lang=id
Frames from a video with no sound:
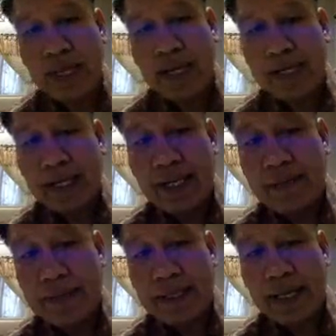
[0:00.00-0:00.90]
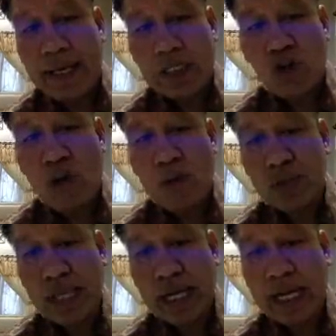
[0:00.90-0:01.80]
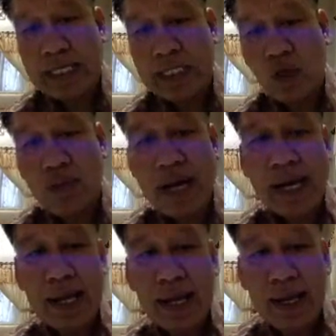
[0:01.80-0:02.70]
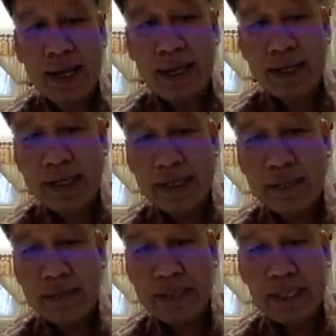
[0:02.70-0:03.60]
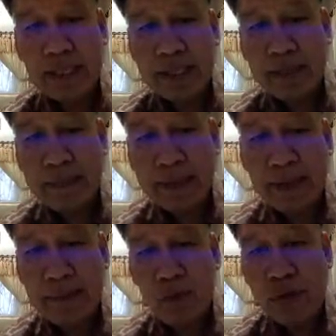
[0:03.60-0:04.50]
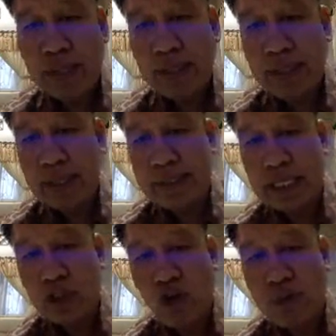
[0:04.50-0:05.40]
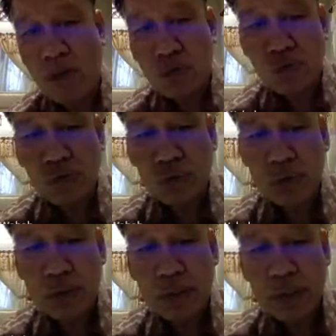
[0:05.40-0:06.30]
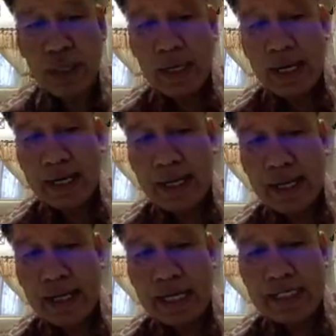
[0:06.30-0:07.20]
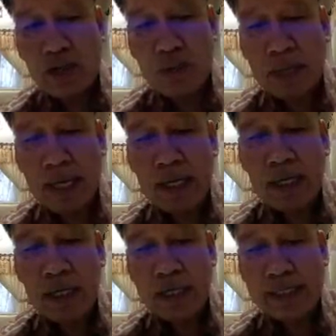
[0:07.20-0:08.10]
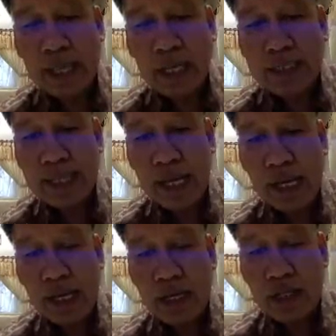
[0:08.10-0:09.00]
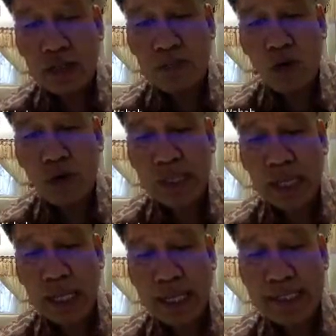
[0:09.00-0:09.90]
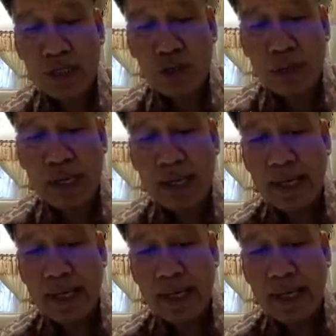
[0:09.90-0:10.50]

ada namanya squamous cell carcinoma. Ini berasal dari epidermoid dan sel squamous. Ada karsinoma sel kecil, small cell carcinoma